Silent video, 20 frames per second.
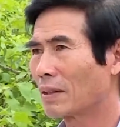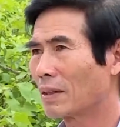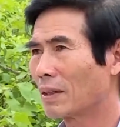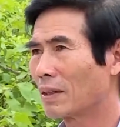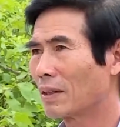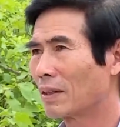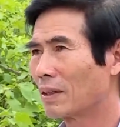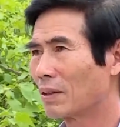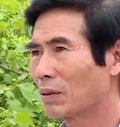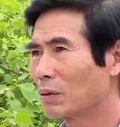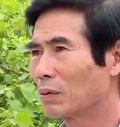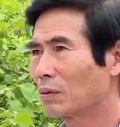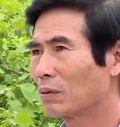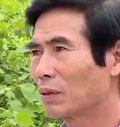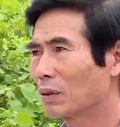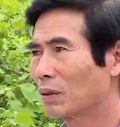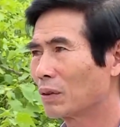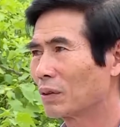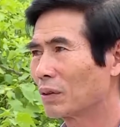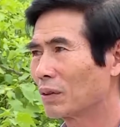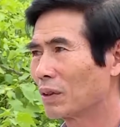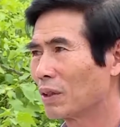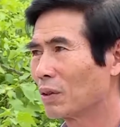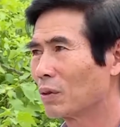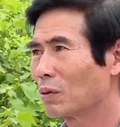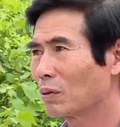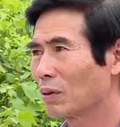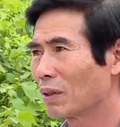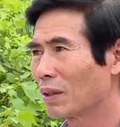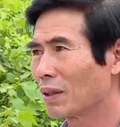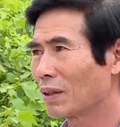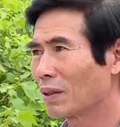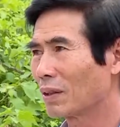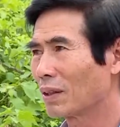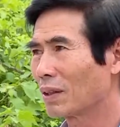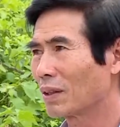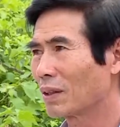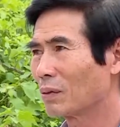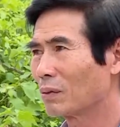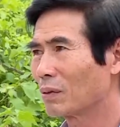cho nên là cũng đến lúc là
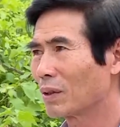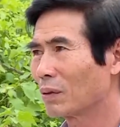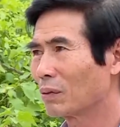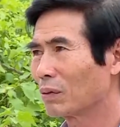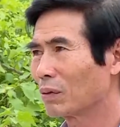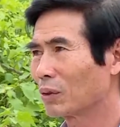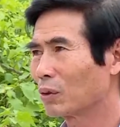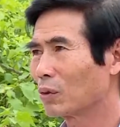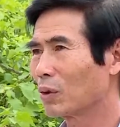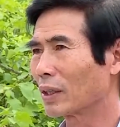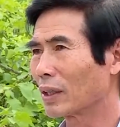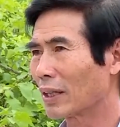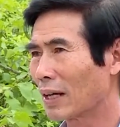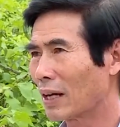coi không không có thu hoạch